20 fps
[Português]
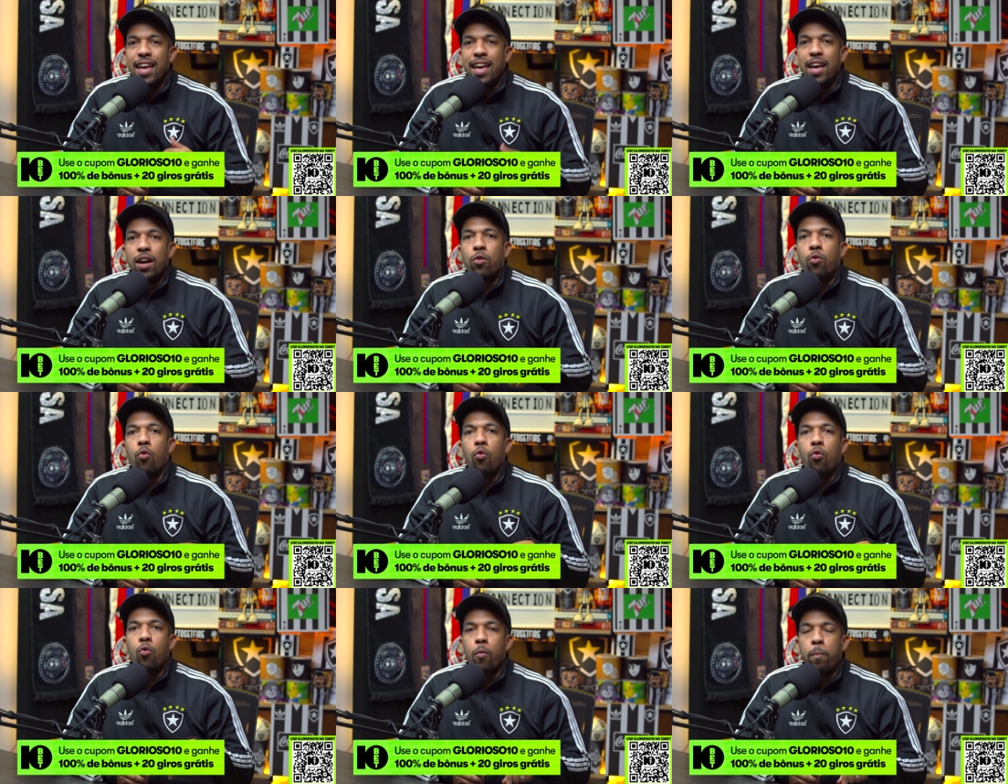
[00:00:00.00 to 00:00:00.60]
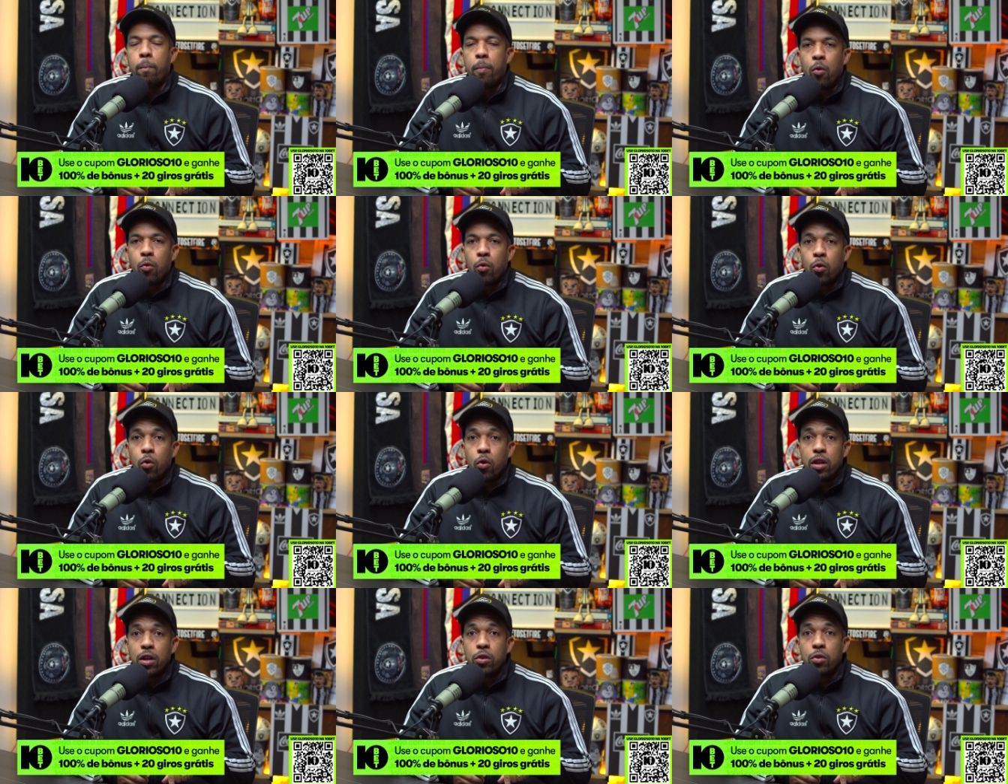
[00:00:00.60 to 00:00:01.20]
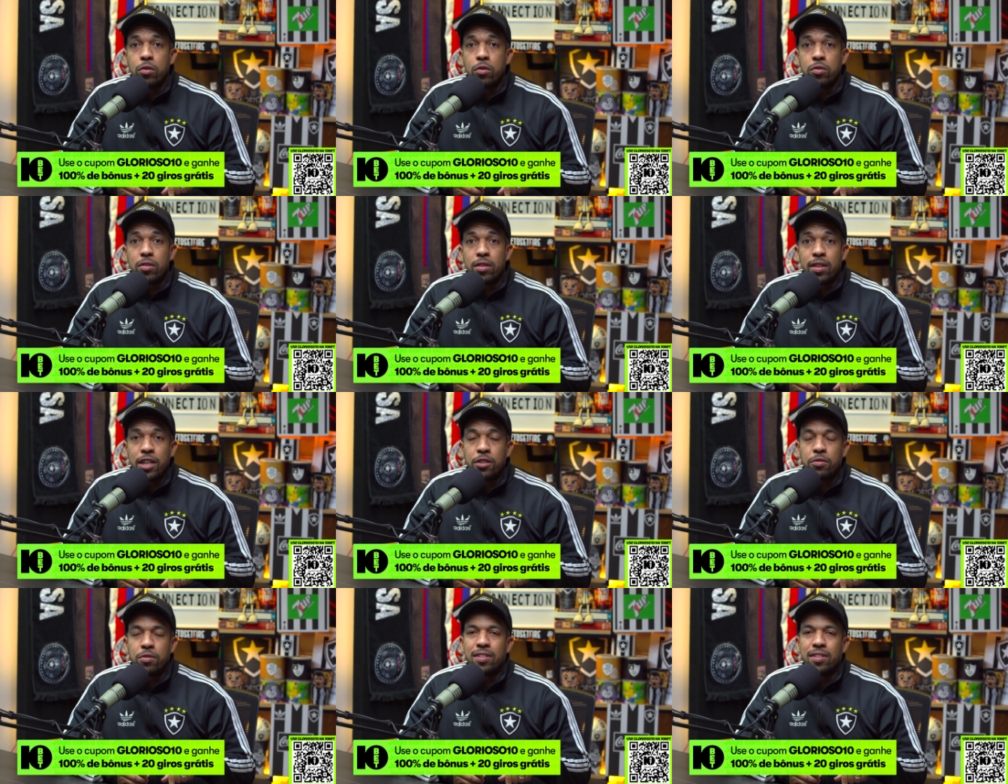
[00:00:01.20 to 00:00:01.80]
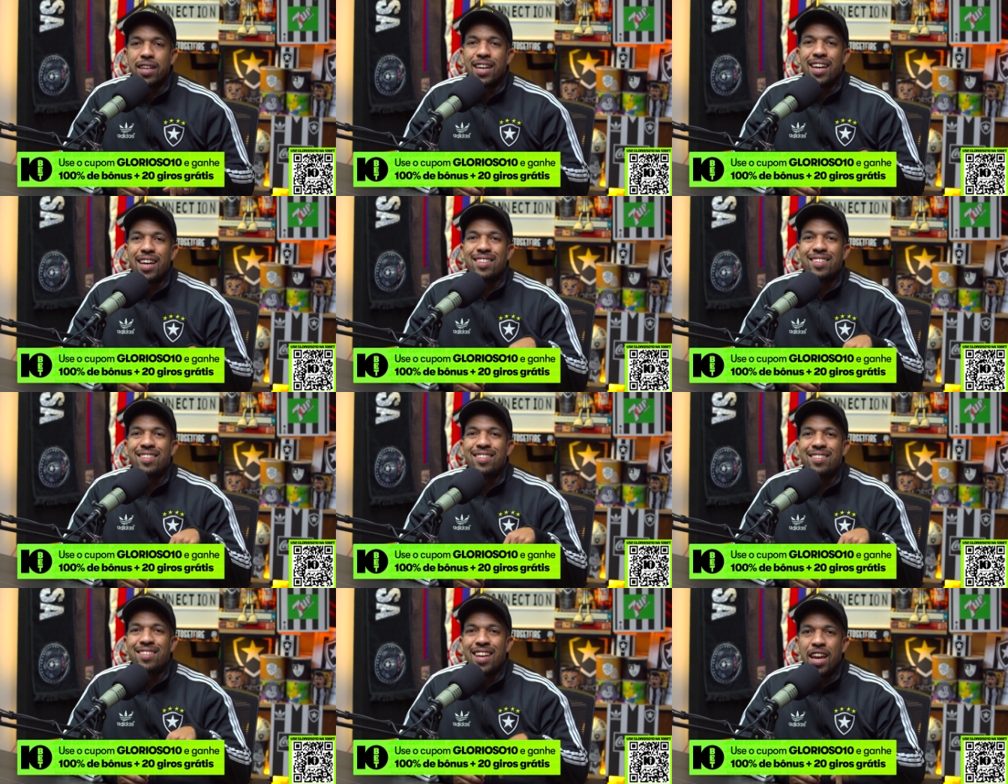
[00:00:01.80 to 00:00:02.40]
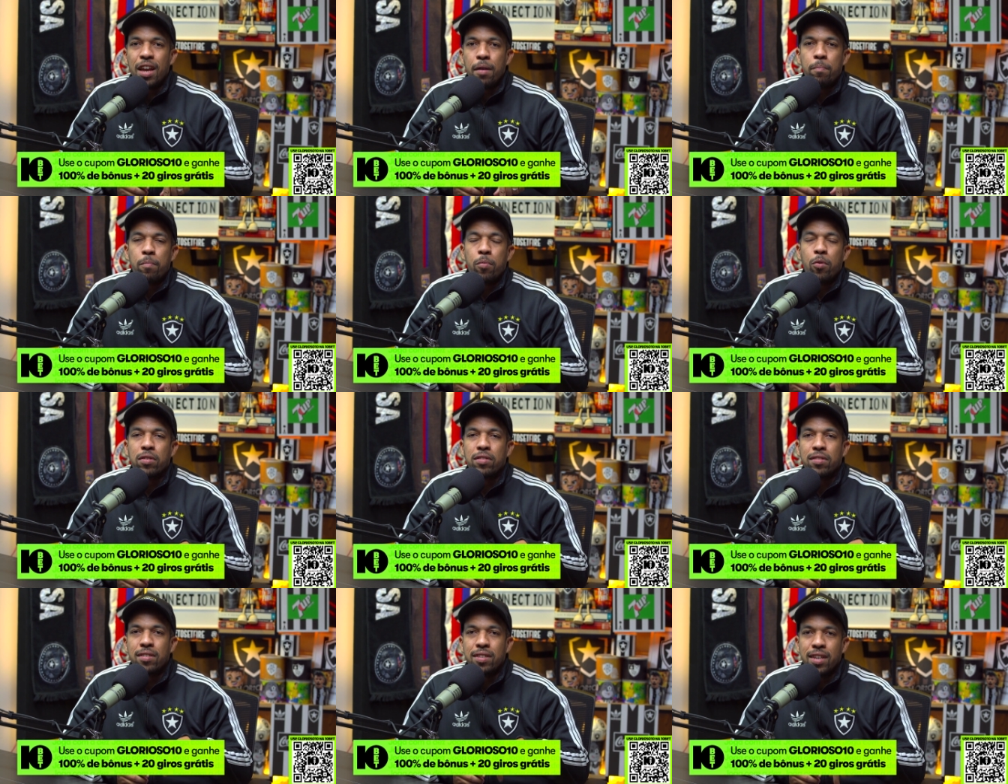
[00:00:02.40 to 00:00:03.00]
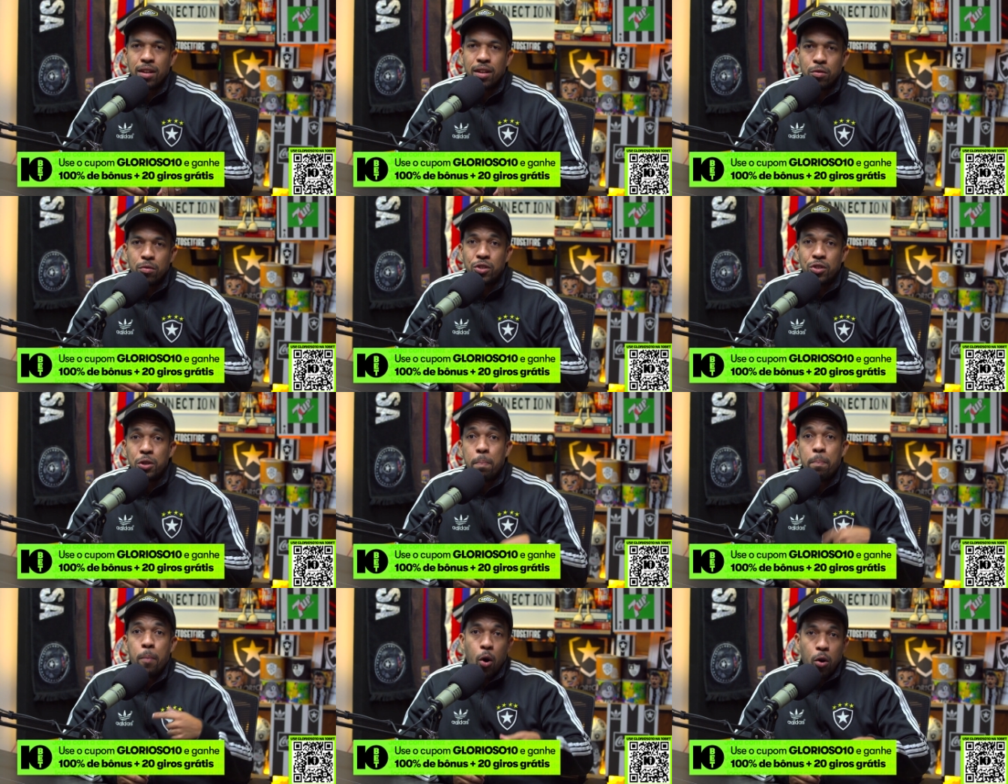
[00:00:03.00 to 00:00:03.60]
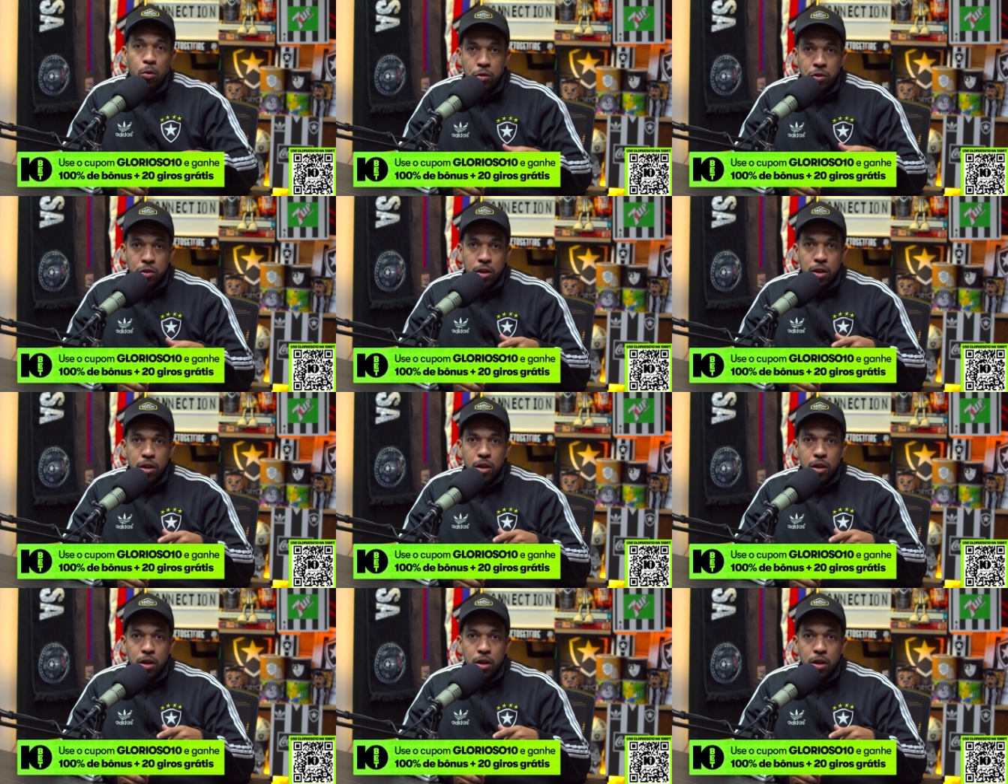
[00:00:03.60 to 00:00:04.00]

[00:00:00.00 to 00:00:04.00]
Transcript: E com o cupom GLORIOSO10 você ganha 100% de bônus